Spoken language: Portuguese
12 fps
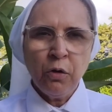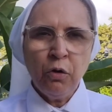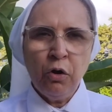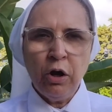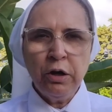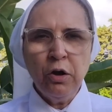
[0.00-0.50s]

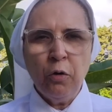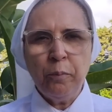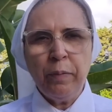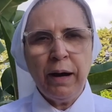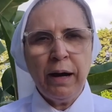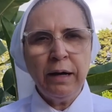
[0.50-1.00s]
Glória ao
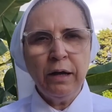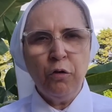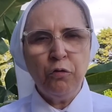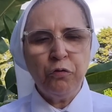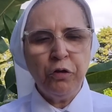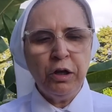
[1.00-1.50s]
Pai, ao
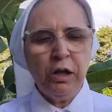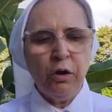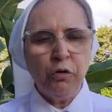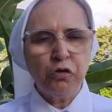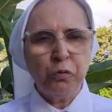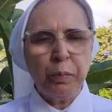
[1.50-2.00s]
Filho e
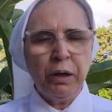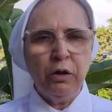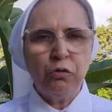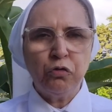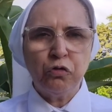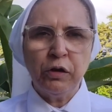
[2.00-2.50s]
ao
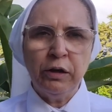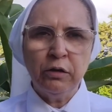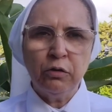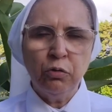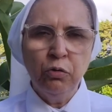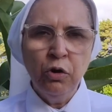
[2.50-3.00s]
Espírito
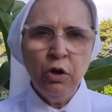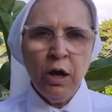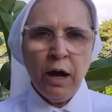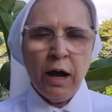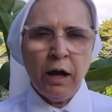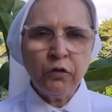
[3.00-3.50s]
Santo,
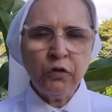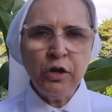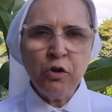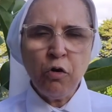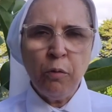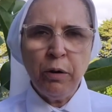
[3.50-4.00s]

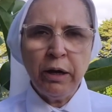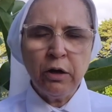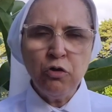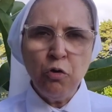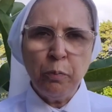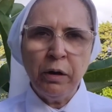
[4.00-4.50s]
assim como era
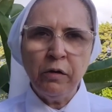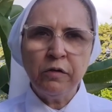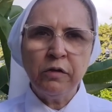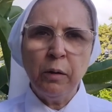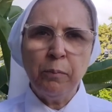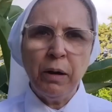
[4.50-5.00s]
no
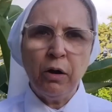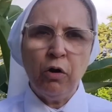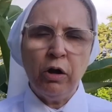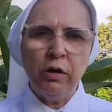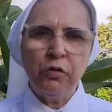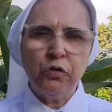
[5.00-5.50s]
princípio,
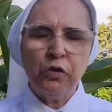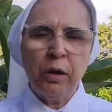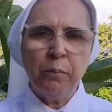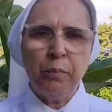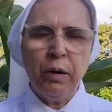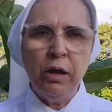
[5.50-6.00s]
agora e
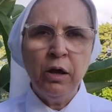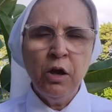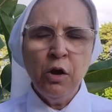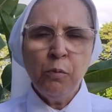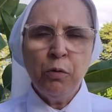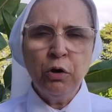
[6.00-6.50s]
sempre
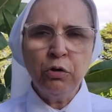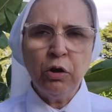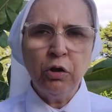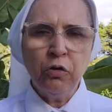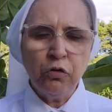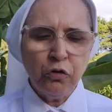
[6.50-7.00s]
por
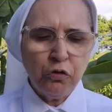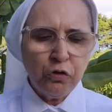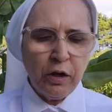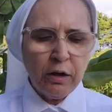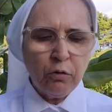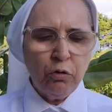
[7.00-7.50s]
todos os
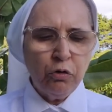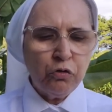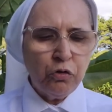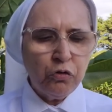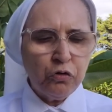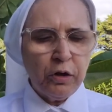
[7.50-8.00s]
séculos
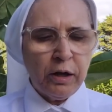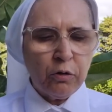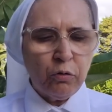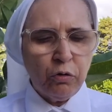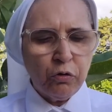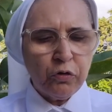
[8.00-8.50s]
dos
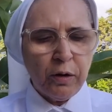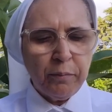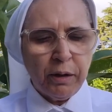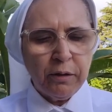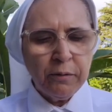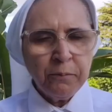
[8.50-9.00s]
séculos.
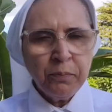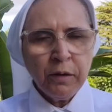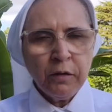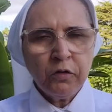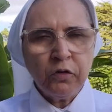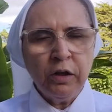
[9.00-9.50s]
Amém.
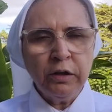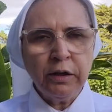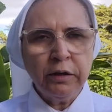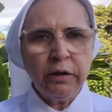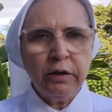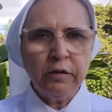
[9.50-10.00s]

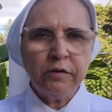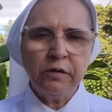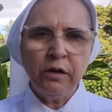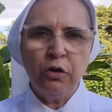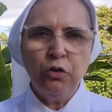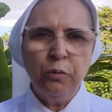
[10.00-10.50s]
Santa
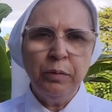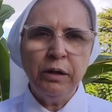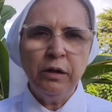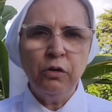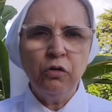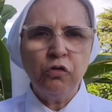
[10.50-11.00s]
Teresinha do
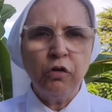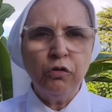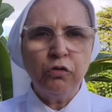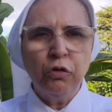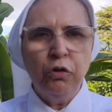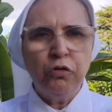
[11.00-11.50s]
Menino
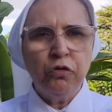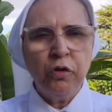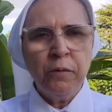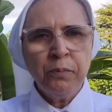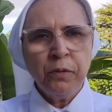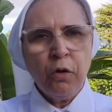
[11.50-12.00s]
Jesus,
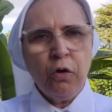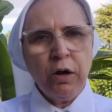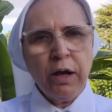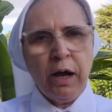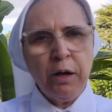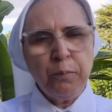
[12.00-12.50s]

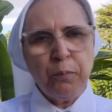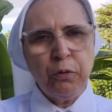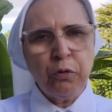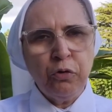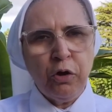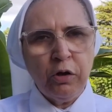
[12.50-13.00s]
rogai
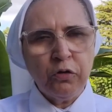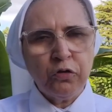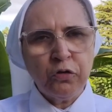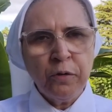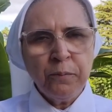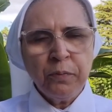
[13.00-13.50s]
por
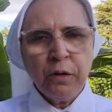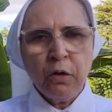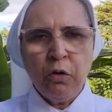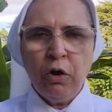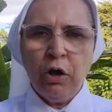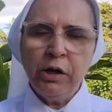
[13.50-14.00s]
nós.
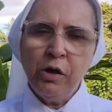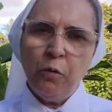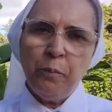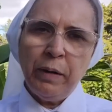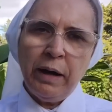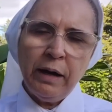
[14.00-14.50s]
Glória ao
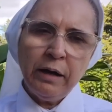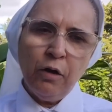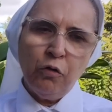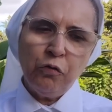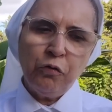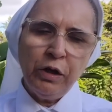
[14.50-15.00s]
Pai,
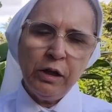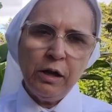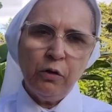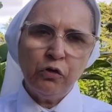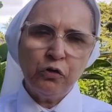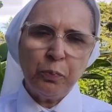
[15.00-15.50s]
ao Filho e
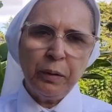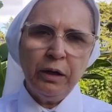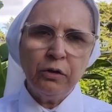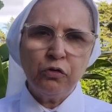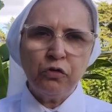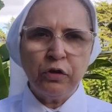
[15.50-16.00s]
ao
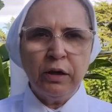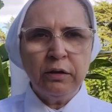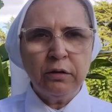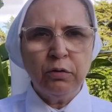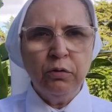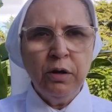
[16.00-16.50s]
Espírito
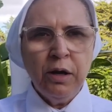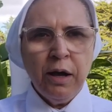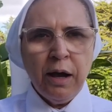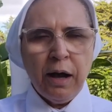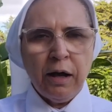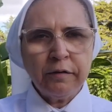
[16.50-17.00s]
Santo,
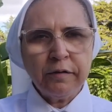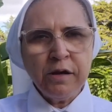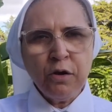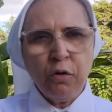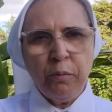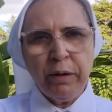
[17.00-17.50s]

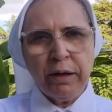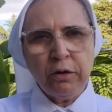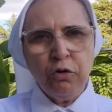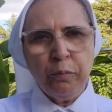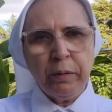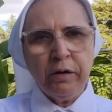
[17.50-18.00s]
assim como era
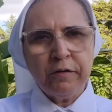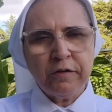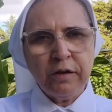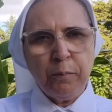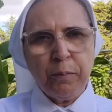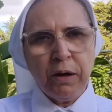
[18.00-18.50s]
no
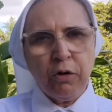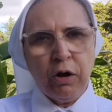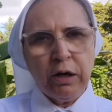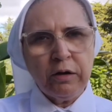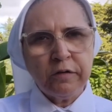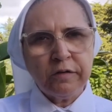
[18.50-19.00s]
princípio,
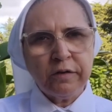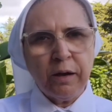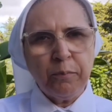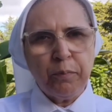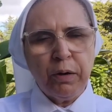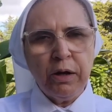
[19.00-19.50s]
agora e
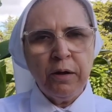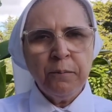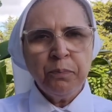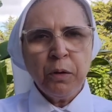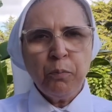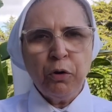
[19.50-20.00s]
sempre,
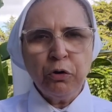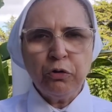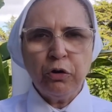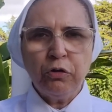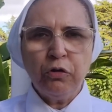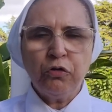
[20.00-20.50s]
por
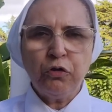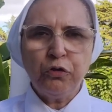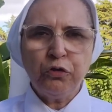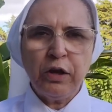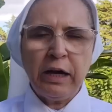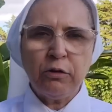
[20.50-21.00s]
todos os
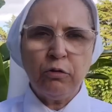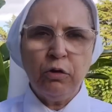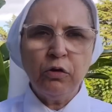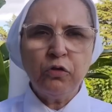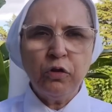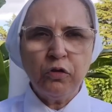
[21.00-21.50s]

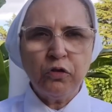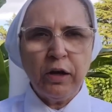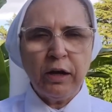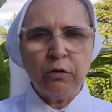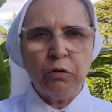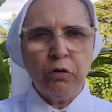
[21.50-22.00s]
séculos dos
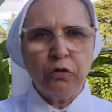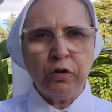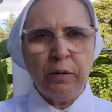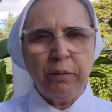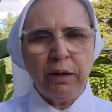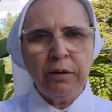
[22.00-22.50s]
séculos.
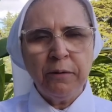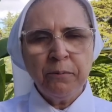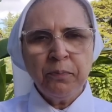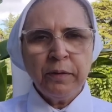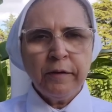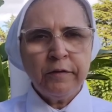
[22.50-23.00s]
Amém.
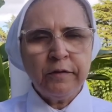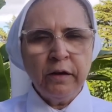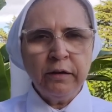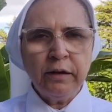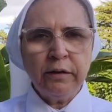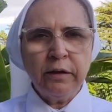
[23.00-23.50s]

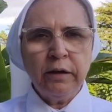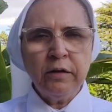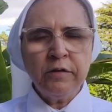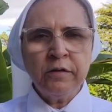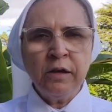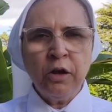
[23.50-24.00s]
Santa
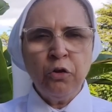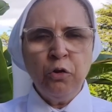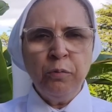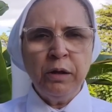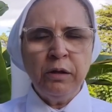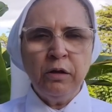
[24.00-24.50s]
Teresinha do
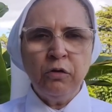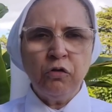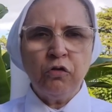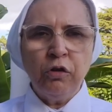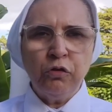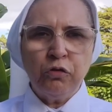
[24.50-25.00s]
Menino
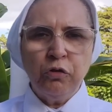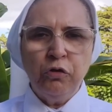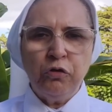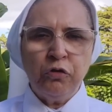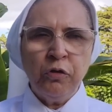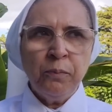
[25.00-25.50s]

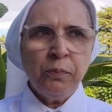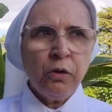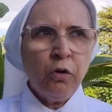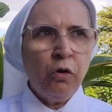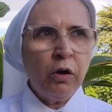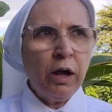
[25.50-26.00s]
Jesus,
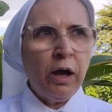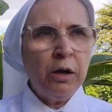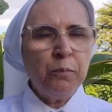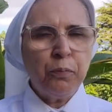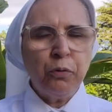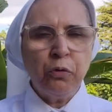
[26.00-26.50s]
rogai
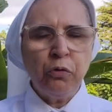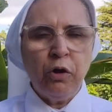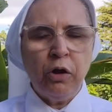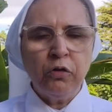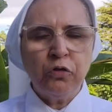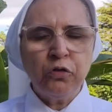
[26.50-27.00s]
por
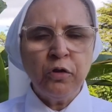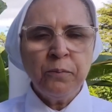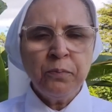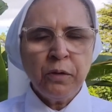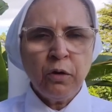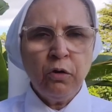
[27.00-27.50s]
nós.
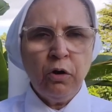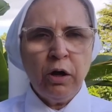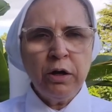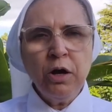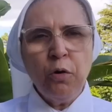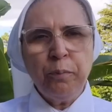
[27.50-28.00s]

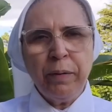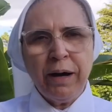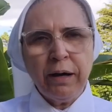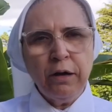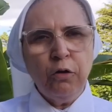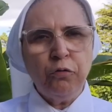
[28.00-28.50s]
Glória ao
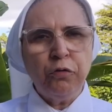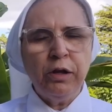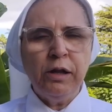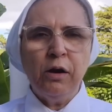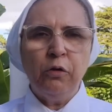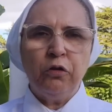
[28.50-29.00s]
Pai, ao
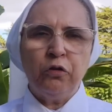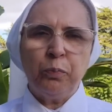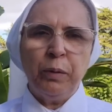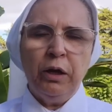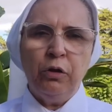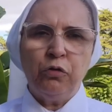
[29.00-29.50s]
Filho e ao
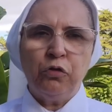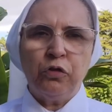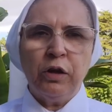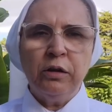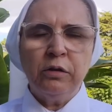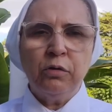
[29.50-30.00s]
Espírito
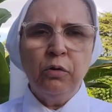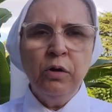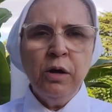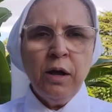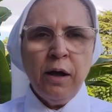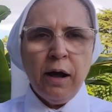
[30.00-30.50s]
Santo,
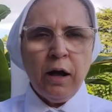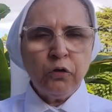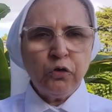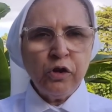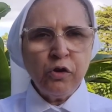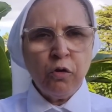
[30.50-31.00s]

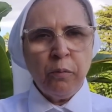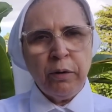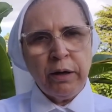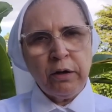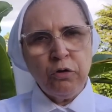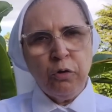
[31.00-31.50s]
assim como
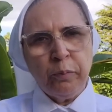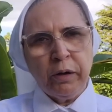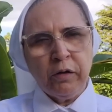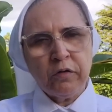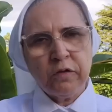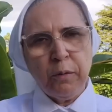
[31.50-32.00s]
era no
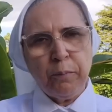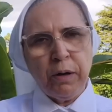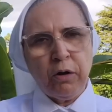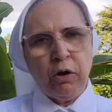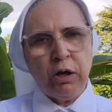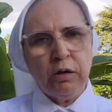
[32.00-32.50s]
princípio,
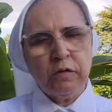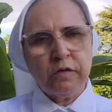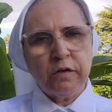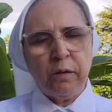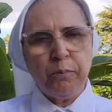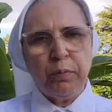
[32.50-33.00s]
agora e
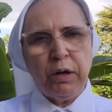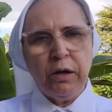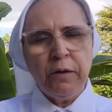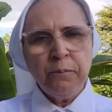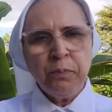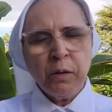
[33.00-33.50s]
sempre,
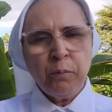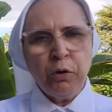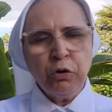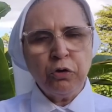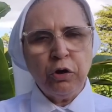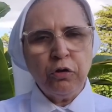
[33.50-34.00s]

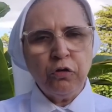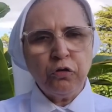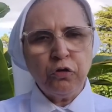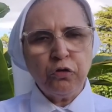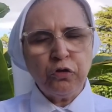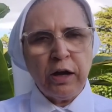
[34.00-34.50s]
por todos
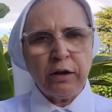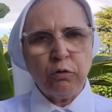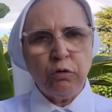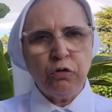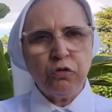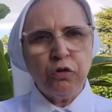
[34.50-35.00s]
os
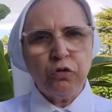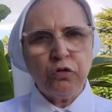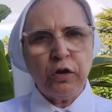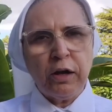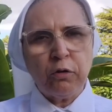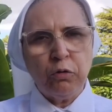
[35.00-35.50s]
séculos dos
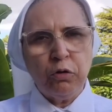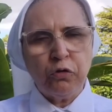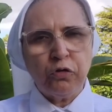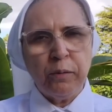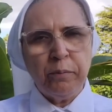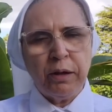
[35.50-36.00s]

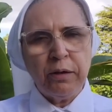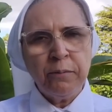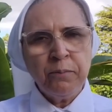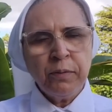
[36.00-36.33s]
séculos. Amém.